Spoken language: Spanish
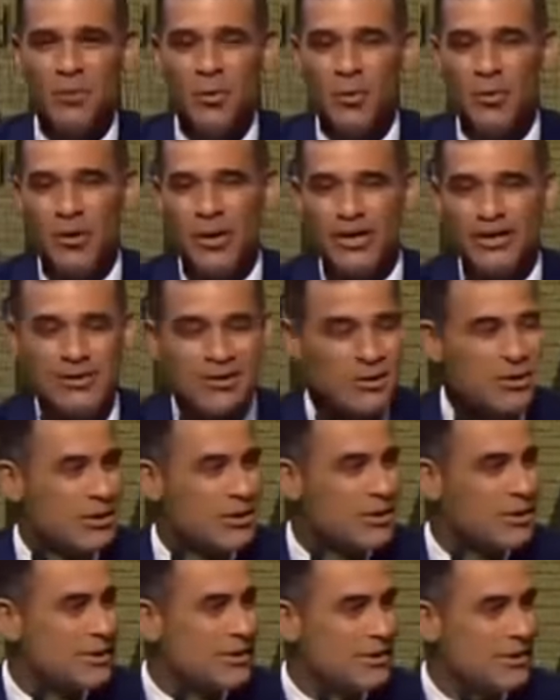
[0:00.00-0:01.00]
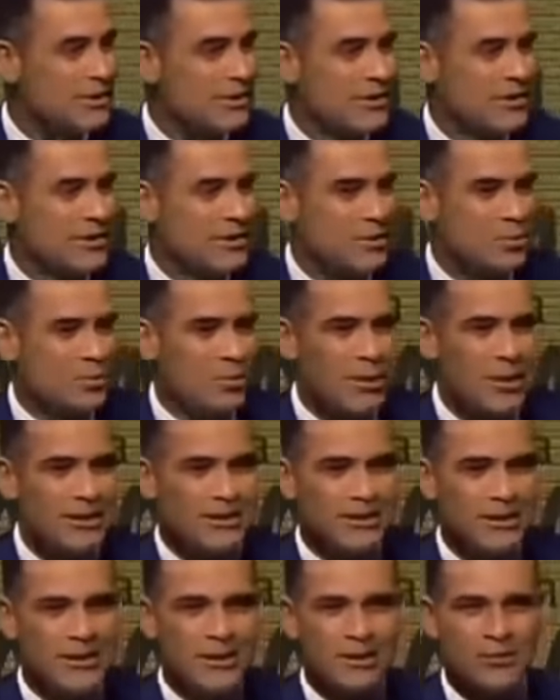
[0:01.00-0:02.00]
Muy buenas noches. Es un
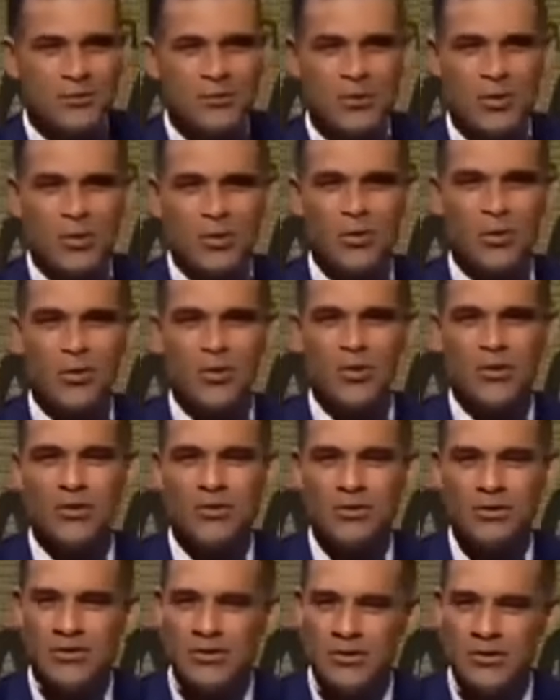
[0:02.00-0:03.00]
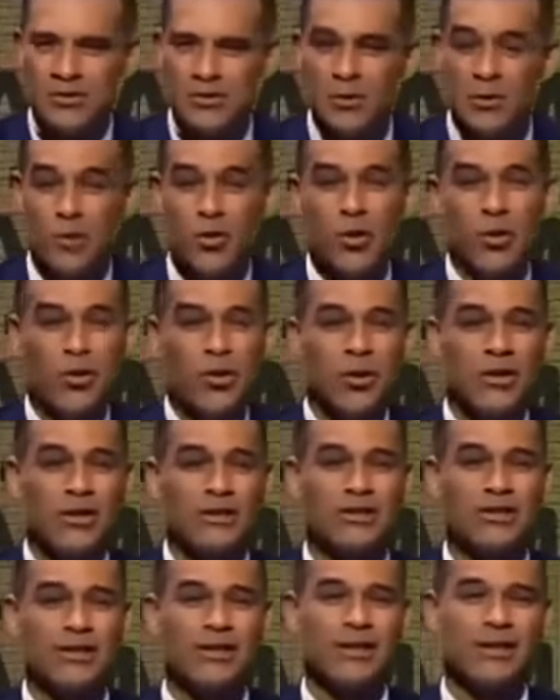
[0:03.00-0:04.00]
placer, un orgullo, un honor
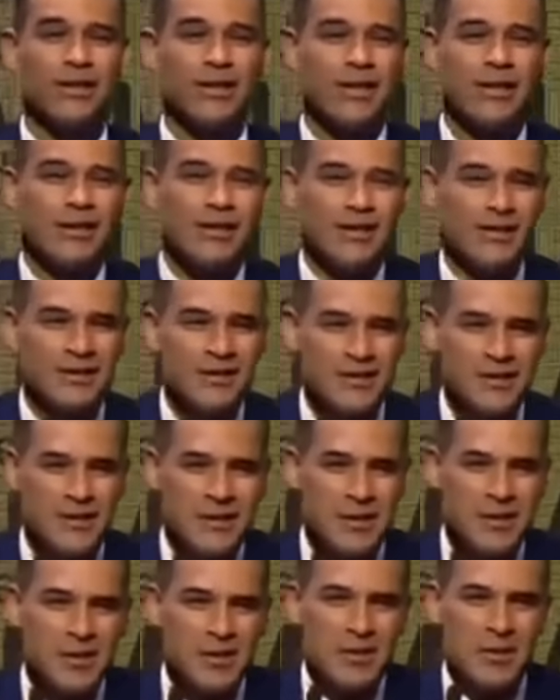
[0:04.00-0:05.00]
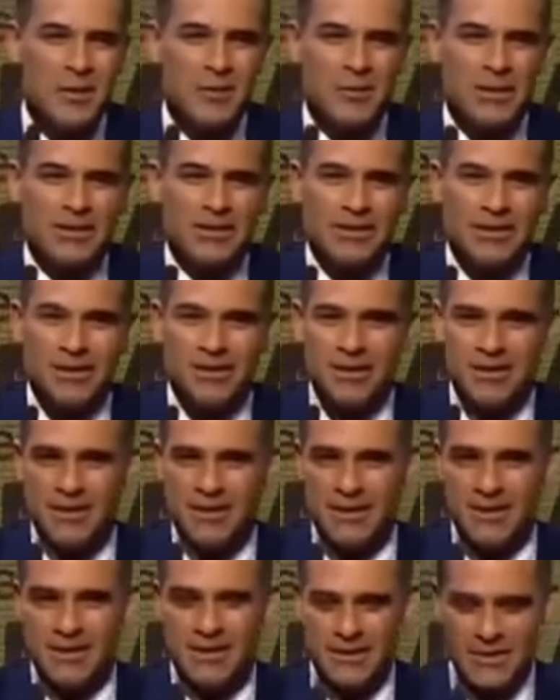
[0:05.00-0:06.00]
estar aquí
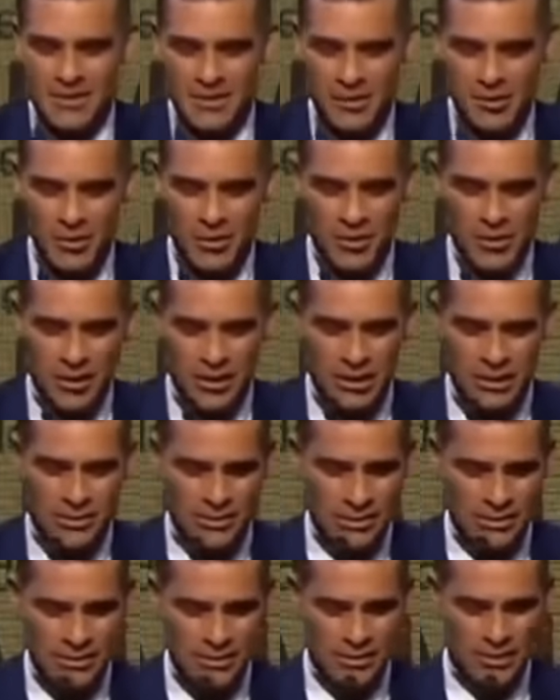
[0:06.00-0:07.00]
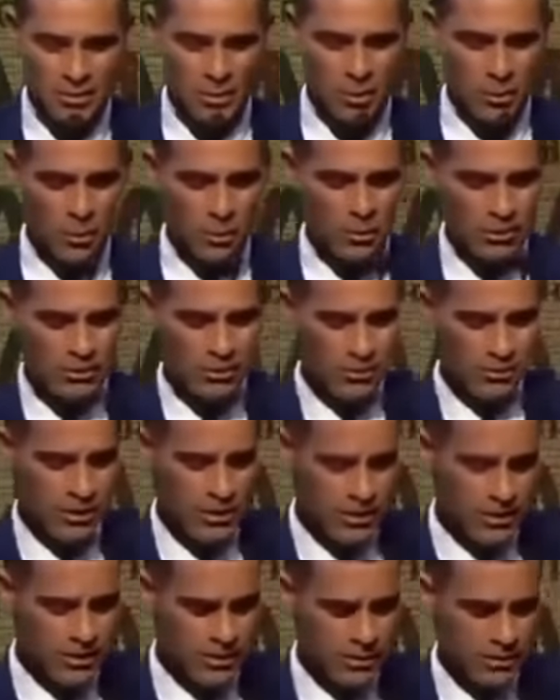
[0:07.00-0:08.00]
presente hoy. Gracias al Grupo
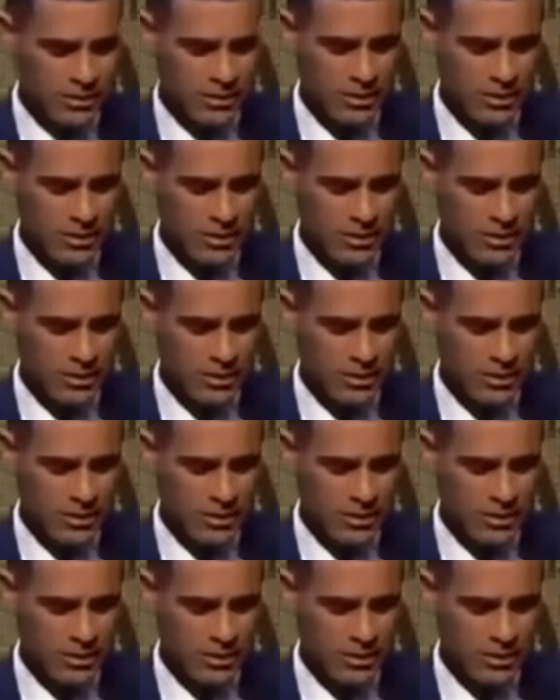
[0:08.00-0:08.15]
Pachuca